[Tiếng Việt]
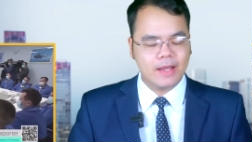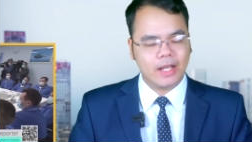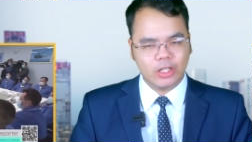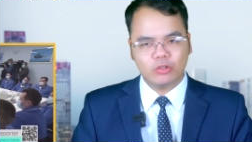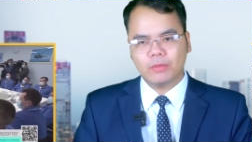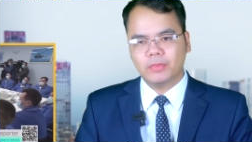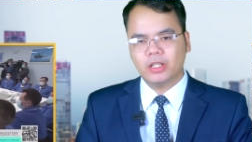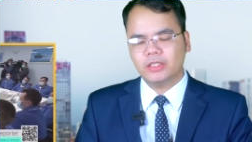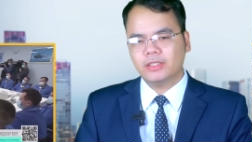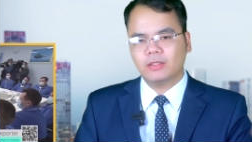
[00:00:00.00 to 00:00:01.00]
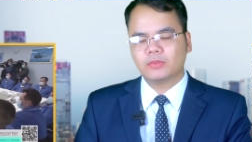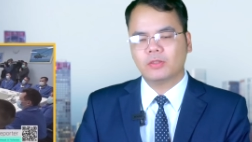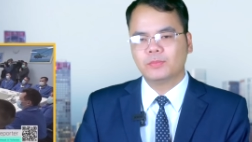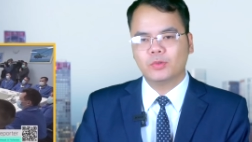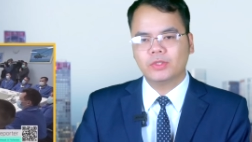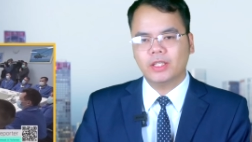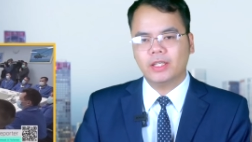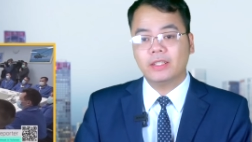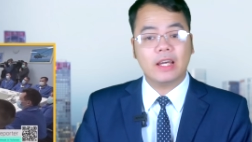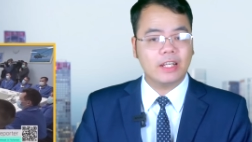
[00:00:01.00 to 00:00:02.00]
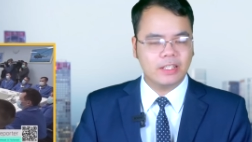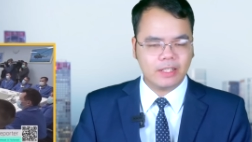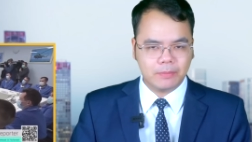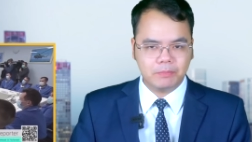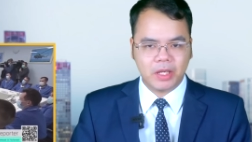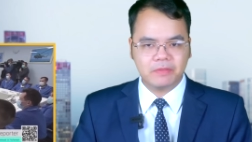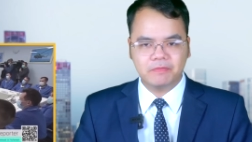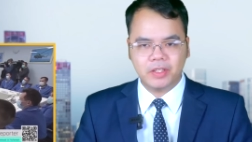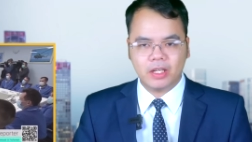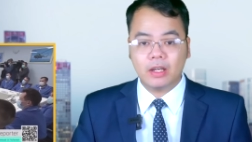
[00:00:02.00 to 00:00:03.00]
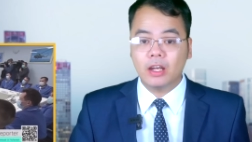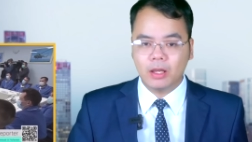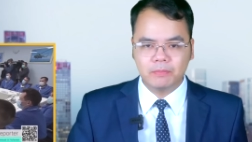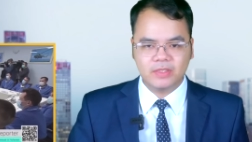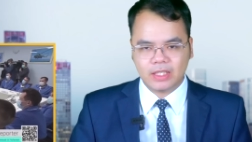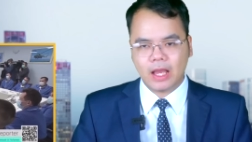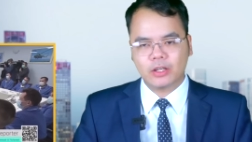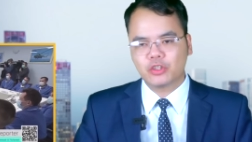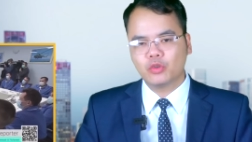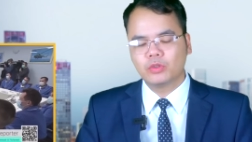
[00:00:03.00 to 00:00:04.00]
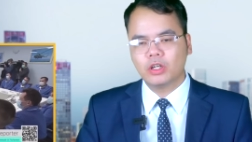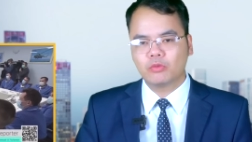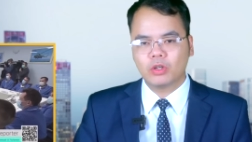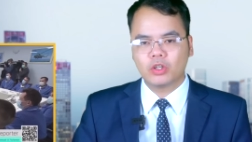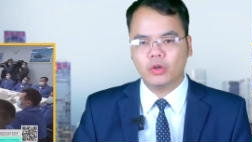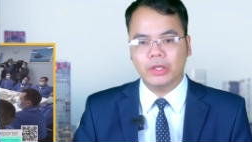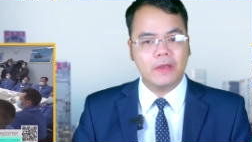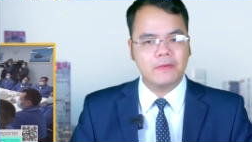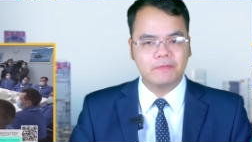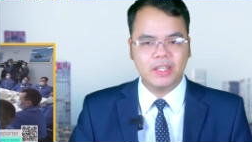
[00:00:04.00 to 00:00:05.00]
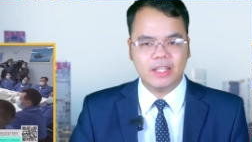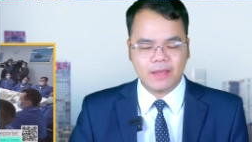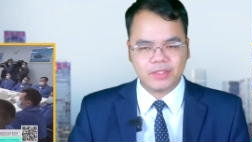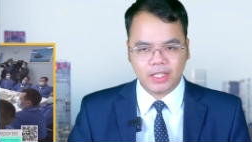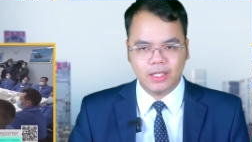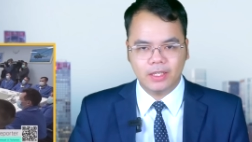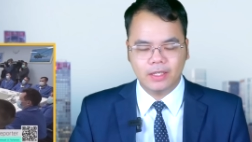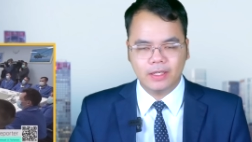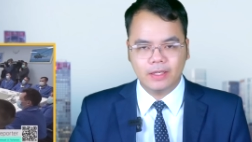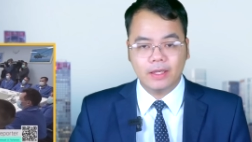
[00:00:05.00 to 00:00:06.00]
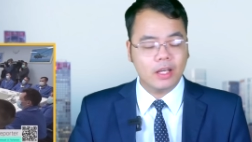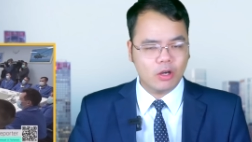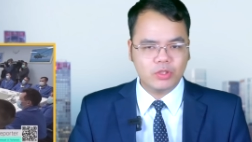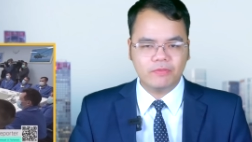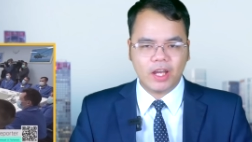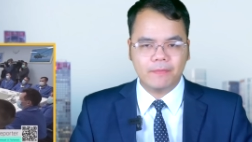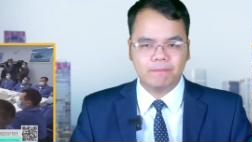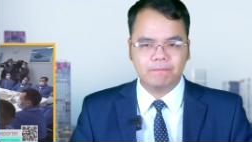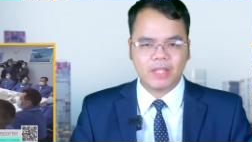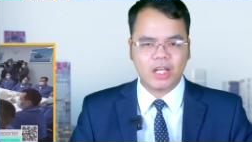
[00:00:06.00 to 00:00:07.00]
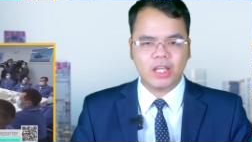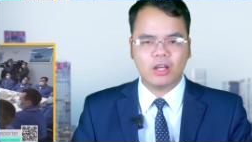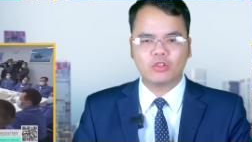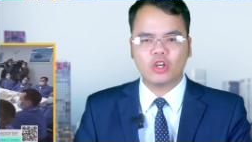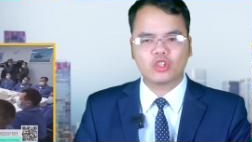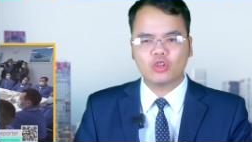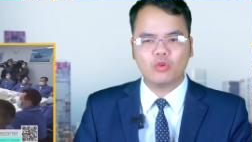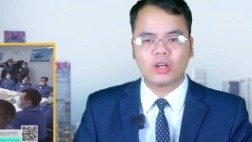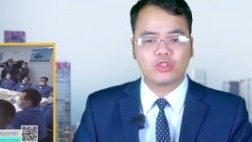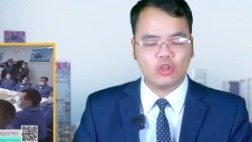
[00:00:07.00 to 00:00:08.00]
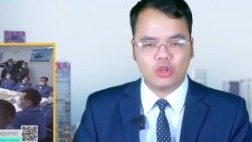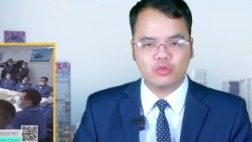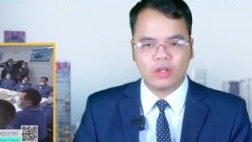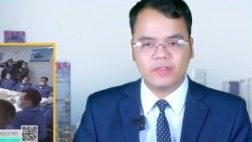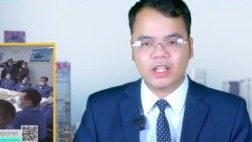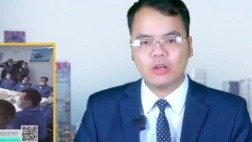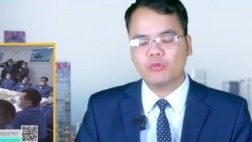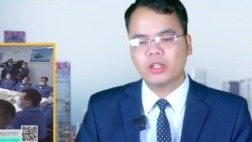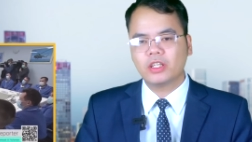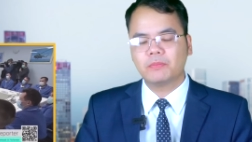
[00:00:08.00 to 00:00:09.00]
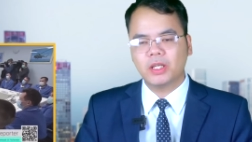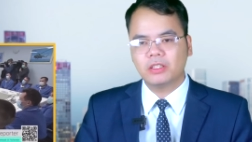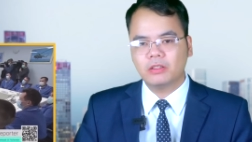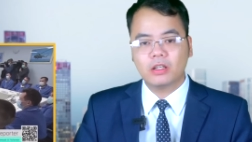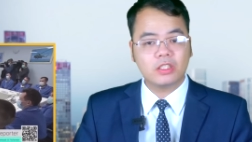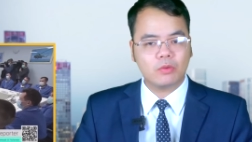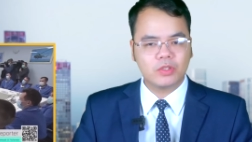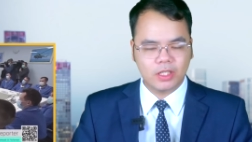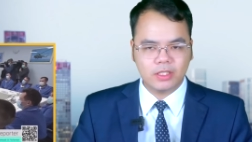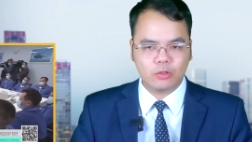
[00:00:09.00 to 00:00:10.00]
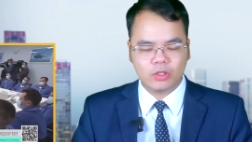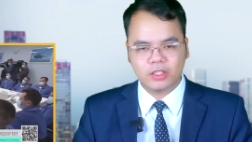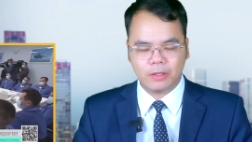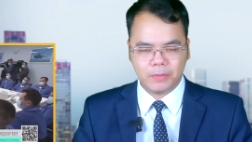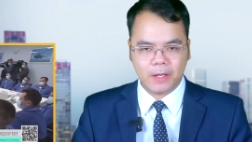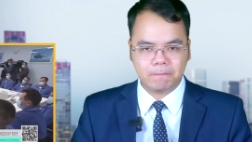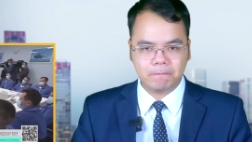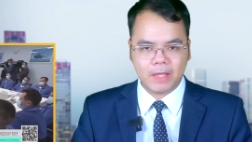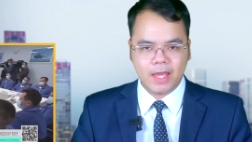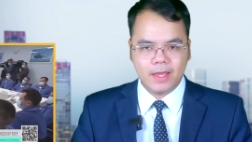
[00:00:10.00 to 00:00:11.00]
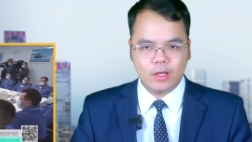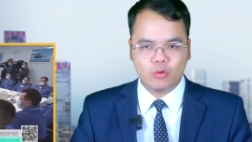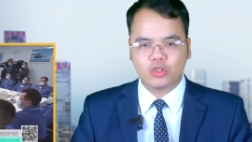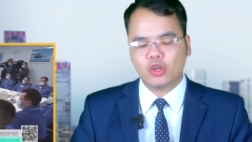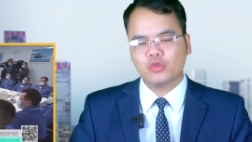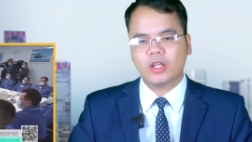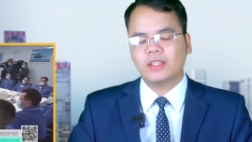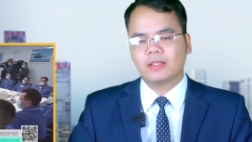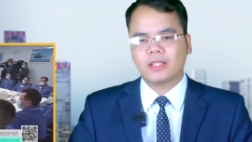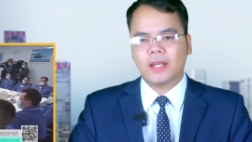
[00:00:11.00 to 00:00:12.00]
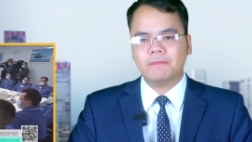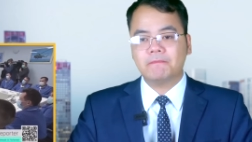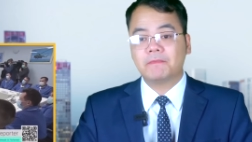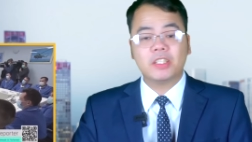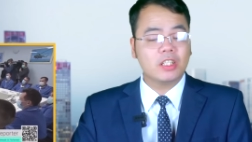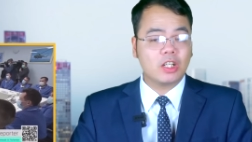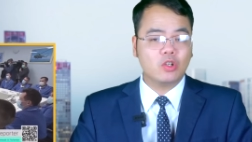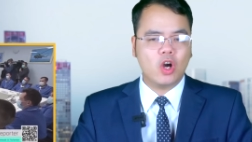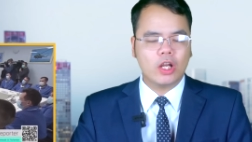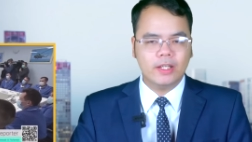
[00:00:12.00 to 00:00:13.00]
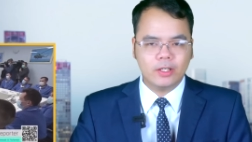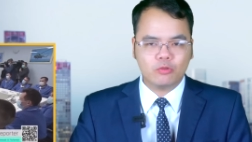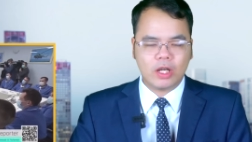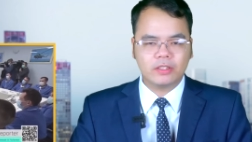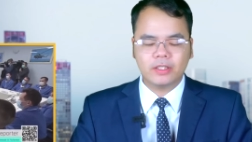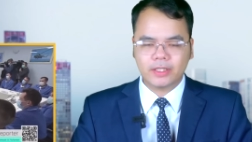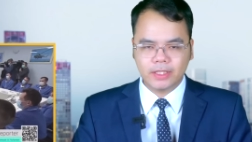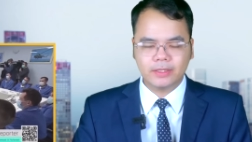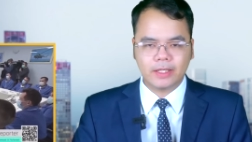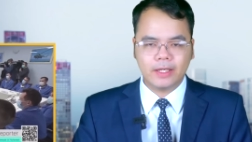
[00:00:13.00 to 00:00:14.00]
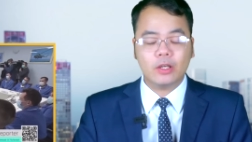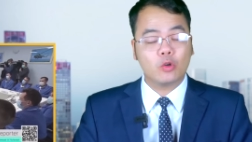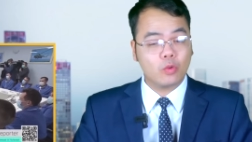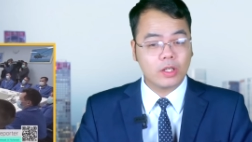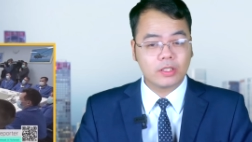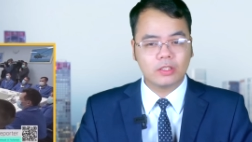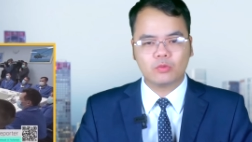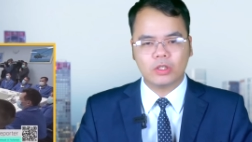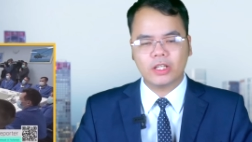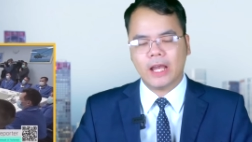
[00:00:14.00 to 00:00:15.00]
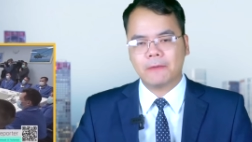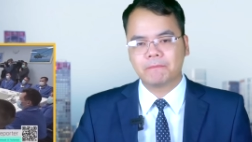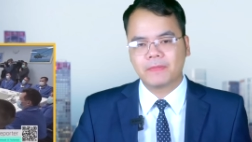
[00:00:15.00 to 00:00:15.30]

Ngày đầu năm mới thì Tổng thống Putin đã đến thăm Bệnh viện Lâm sàng Trung ương quân đội Vinevsky. Không chỉ vậy, tại đây ông còn có cuộc trò chuyện với các quân nhân bị thương trong chiến dịch quân sự đặc biệt cuộc trò chuyện thẳng thắn với những câu hỏi liên quan tới kinh tế, quân sự của nước Nga.